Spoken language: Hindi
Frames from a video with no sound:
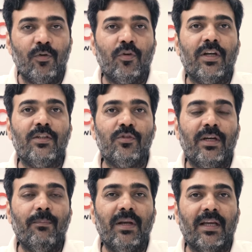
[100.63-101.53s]
लोगों ने जो
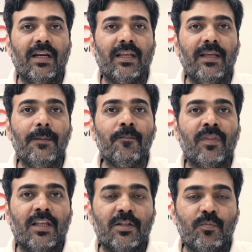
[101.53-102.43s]
है मिलकर के
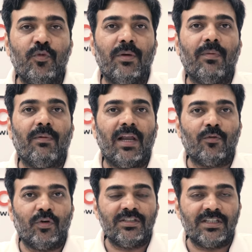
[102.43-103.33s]
इस पूरे बवाल
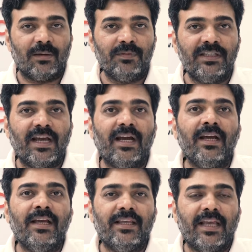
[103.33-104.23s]
को अंजाम दिया
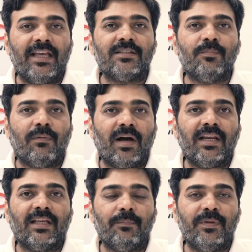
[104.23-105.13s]
या इस
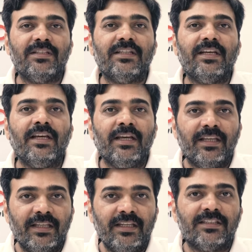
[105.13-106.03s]
बवाल के पीछे
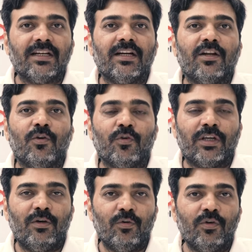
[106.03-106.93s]
इन्हीं संगठनों
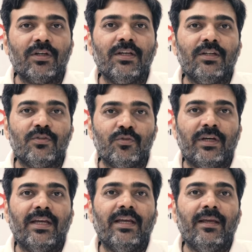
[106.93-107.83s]
के लोग जो
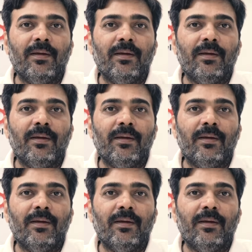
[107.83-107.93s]
है